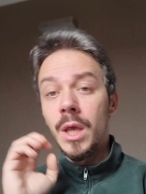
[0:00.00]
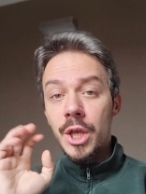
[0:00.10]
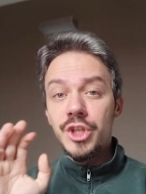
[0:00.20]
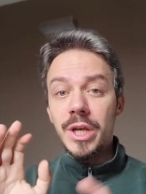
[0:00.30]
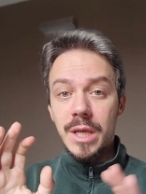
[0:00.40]

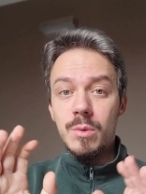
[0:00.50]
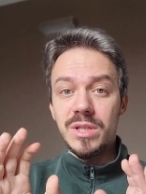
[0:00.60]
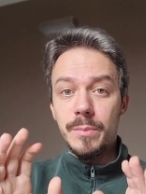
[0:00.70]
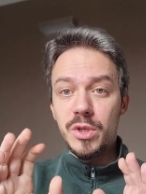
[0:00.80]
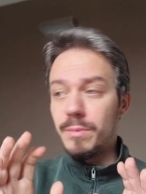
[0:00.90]
C'è anche
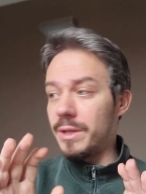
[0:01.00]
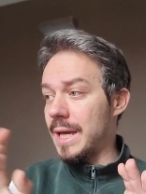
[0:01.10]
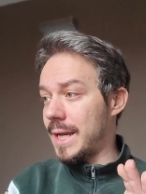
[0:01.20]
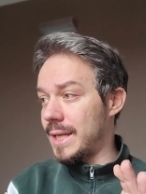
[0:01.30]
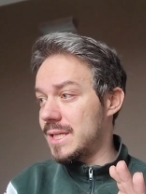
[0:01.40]
questa
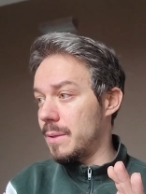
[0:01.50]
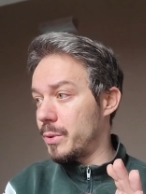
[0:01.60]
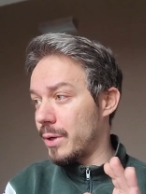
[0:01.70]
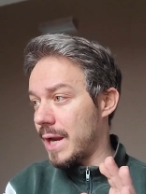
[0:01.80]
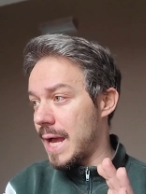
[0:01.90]
possibilità che ad
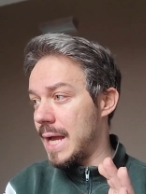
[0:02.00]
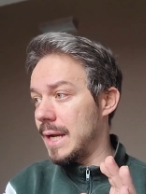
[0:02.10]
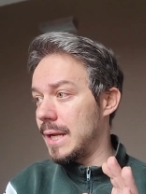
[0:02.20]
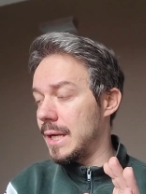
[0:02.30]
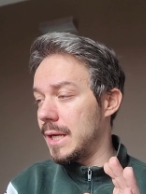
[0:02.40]
esempio
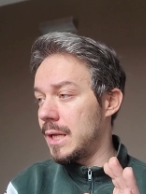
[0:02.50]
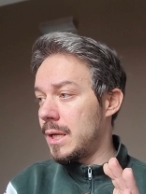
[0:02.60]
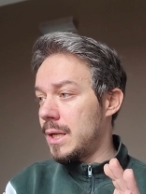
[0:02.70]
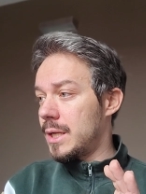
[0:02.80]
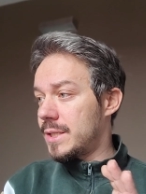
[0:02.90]
Real,
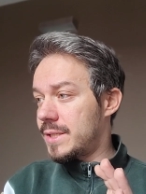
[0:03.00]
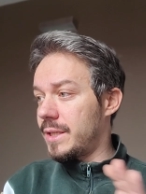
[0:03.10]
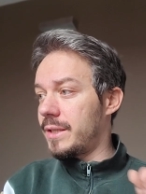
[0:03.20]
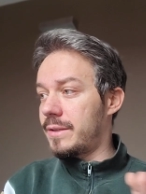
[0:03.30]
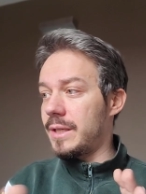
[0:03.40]

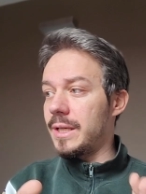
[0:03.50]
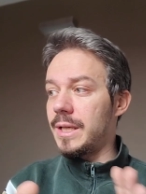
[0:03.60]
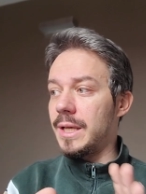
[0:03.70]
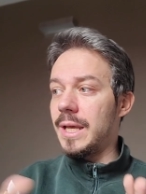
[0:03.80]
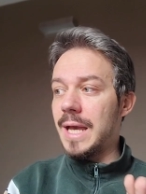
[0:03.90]

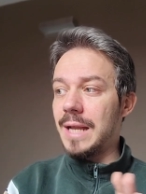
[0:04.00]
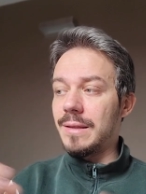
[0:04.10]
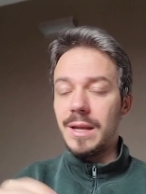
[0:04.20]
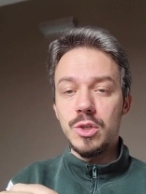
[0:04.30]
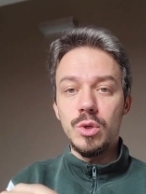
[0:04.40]
City e
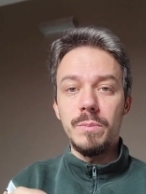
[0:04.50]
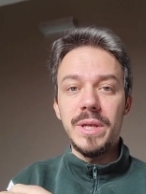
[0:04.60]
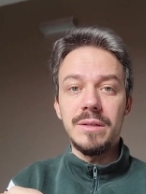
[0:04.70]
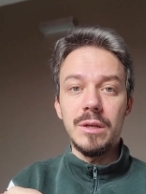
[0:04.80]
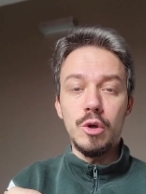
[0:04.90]
altri che sono
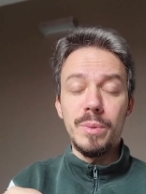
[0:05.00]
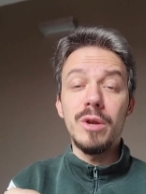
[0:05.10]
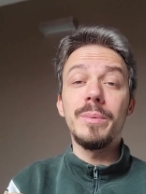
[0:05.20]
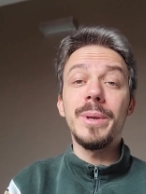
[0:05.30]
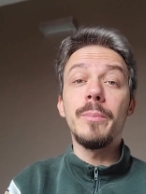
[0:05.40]
impegnati nelle Coppe
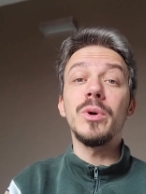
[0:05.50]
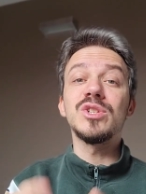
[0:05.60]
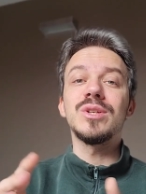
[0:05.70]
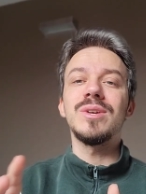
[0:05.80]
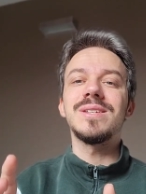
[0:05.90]
Europee
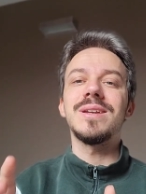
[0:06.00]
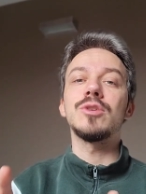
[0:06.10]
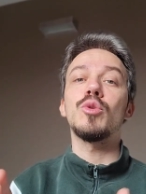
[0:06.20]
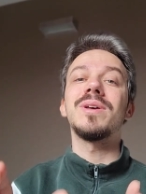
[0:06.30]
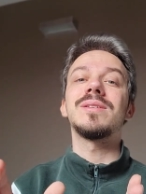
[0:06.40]
possano essere
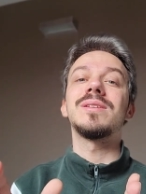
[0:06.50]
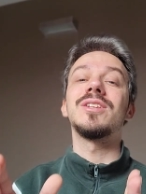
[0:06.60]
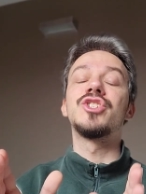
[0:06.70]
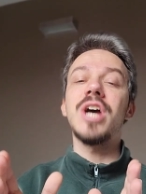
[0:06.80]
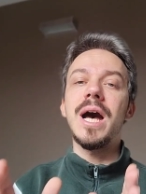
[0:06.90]

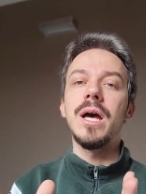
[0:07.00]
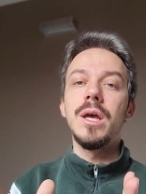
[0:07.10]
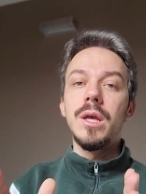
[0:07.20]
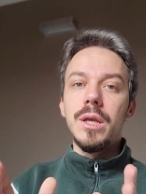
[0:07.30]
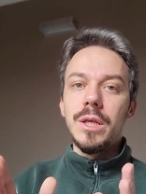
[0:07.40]
stromessi già
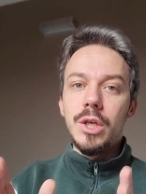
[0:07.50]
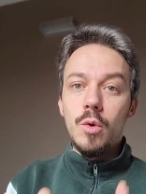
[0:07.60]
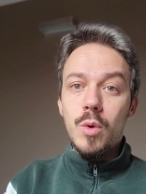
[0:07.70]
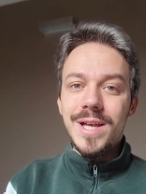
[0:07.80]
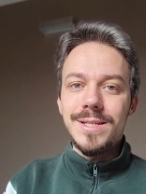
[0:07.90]
in
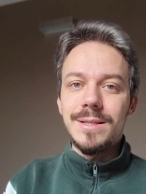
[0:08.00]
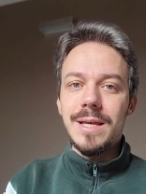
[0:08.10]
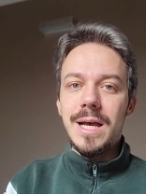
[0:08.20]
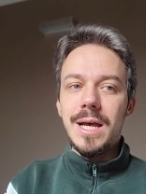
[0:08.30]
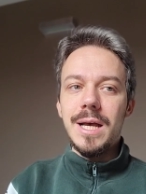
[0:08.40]

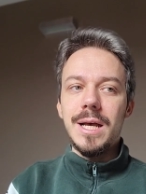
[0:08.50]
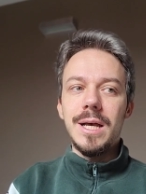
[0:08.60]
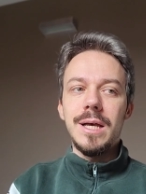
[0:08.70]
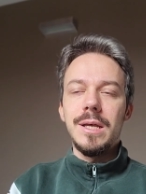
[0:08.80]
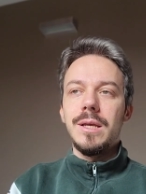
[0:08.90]

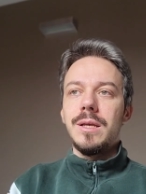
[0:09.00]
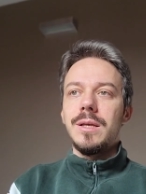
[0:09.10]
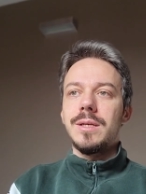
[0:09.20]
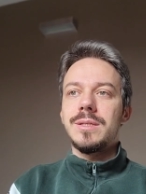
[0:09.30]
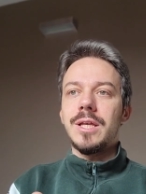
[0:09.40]
questa
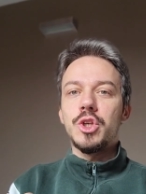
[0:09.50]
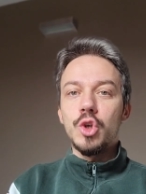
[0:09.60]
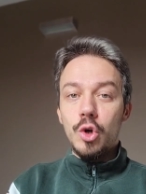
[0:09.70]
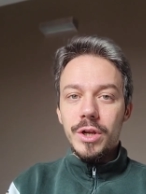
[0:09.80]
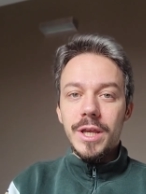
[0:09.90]

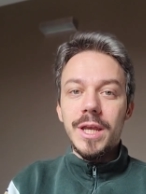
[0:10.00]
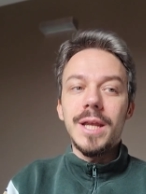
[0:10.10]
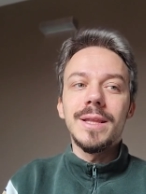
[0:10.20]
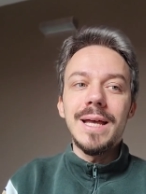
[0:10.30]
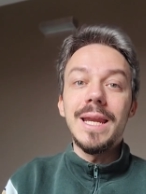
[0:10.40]

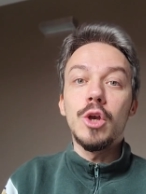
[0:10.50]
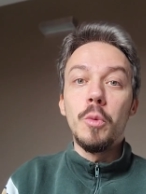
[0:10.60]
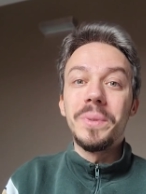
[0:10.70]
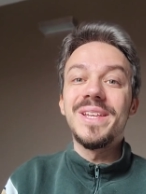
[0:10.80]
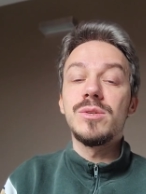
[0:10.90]
stagione dalle
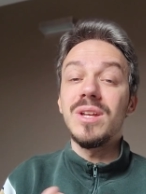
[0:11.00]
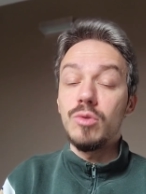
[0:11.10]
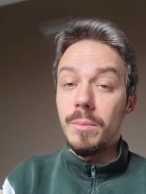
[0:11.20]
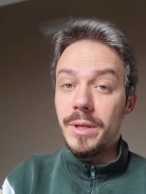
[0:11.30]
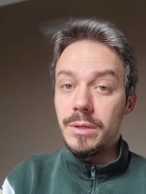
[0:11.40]
competizioni
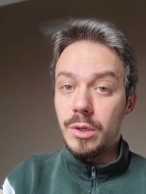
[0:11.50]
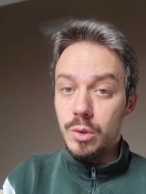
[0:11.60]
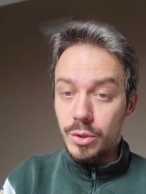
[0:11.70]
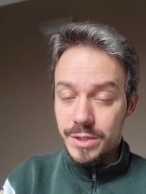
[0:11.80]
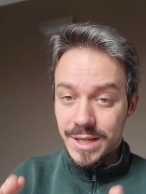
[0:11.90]
attualmente in
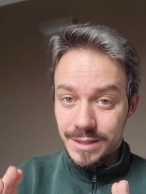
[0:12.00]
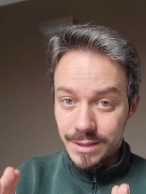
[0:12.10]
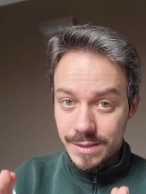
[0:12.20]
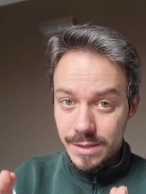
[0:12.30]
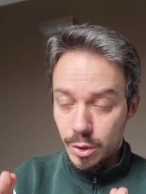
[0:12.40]
corsa.
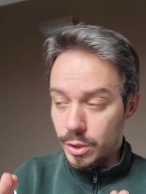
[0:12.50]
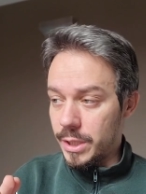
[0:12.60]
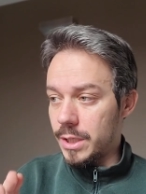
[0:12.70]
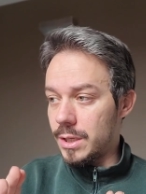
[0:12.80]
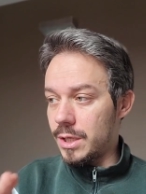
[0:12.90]

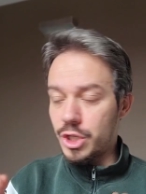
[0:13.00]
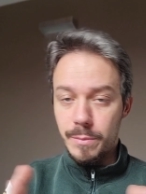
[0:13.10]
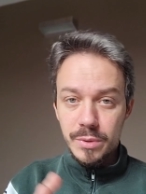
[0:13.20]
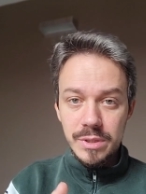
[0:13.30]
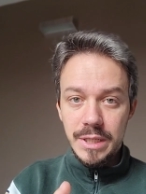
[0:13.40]
Attenzione,
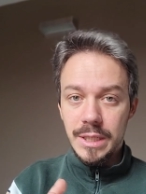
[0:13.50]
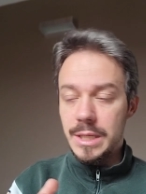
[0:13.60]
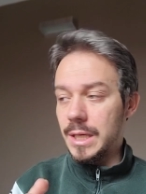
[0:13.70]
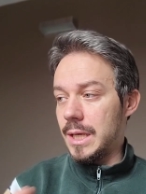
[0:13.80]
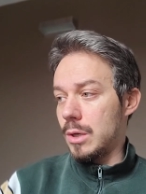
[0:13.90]
Champions
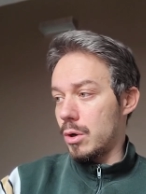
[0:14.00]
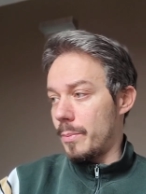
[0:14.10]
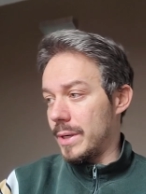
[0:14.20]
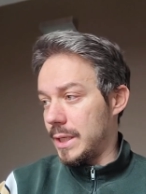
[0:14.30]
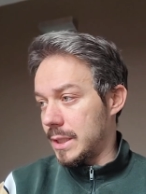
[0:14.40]
League, e
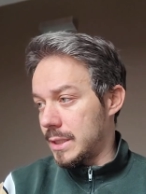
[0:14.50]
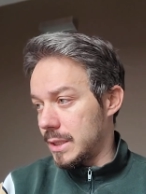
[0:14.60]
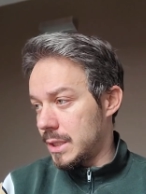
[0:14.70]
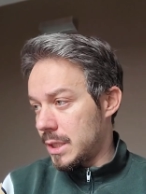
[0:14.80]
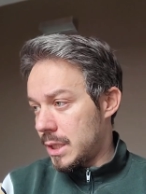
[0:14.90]
Europa League.